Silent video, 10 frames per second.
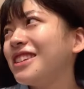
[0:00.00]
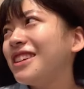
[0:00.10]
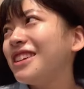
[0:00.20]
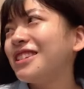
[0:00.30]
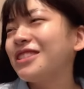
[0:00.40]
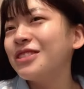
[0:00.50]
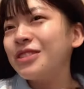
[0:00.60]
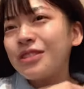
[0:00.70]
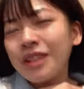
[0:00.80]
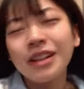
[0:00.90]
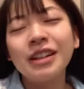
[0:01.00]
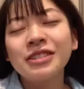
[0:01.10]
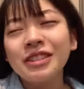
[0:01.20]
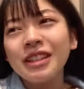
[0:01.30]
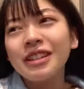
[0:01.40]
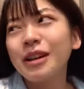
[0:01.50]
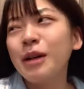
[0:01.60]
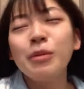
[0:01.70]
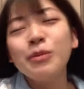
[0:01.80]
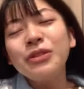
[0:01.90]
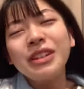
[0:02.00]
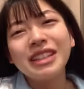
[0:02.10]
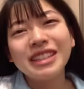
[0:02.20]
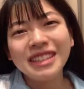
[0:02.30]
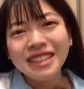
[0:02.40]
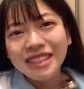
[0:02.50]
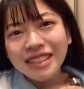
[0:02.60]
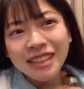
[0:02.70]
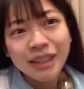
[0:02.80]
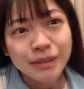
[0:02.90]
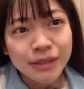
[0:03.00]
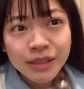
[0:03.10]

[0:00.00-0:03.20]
早い早くて、うん、あもう無理なんか